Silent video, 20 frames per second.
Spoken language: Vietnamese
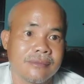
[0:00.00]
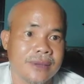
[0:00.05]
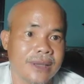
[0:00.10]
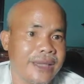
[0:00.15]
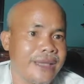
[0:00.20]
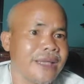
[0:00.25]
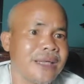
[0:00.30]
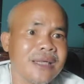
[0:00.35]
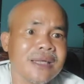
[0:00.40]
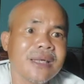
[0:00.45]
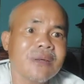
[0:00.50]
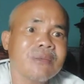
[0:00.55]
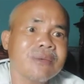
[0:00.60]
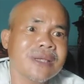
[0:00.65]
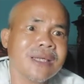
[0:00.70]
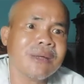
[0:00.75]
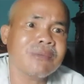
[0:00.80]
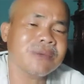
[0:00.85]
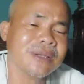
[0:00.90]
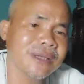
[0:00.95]
vậy những trong
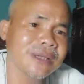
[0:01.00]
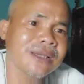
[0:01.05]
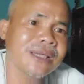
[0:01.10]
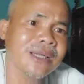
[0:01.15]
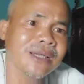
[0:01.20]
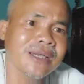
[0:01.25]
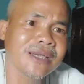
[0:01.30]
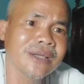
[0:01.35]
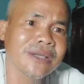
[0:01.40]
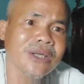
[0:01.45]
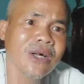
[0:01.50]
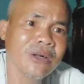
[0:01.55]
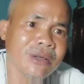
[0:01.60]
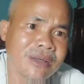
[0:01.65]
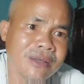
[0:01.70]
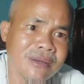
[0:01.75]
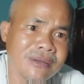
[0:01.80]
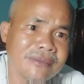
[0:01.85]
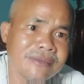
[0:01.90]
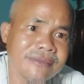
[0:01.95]
trong những con người đó
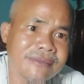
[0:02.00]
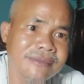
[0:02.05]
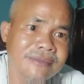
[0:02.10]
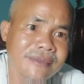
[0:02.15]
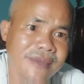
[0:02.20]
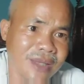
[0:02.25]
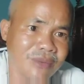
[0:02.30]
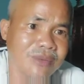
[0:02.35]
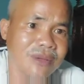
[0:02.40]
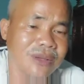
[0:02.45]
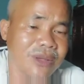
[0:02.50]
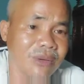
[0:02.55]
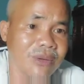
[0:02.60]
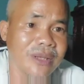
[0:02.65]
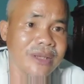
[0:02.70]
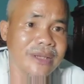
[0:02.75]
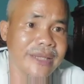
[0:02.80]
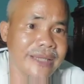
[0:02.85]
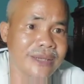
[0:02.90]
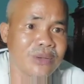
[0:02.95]
đó trong những con
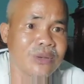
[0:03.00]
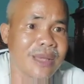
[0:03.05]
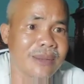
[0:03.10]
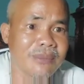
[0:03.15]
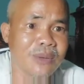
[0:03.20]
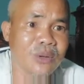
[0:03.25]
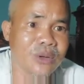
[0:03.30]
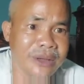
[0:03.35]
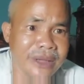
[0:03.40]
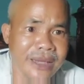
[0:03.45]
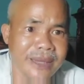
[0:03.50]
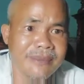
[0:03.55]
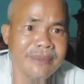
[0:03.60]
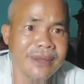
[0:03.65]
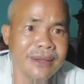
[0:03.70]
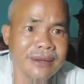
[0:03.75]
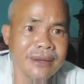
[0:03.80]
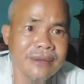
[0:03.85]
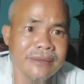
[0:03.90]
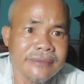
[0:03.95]
người nhà số 5 đồng thời điểm
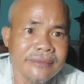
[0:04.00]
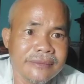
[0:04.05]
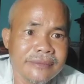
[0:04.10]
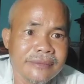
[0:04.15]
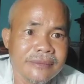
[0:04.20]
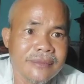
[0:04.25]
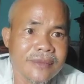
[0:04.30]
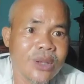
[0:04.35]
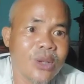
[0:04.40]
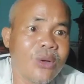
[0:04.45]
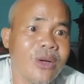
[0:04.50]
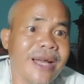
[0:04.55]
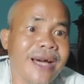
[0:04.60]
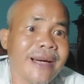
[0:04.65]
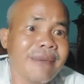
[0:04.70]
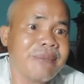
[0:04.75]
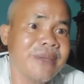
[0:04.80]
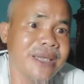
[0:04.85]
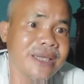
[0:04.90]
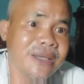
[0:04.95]
đó có
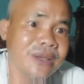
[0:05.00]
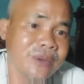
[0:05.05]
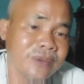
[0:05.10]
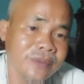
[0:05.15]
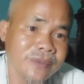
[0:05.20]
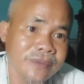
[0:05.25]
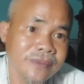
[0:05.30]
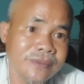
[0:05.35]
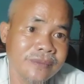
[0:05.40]
làm gì không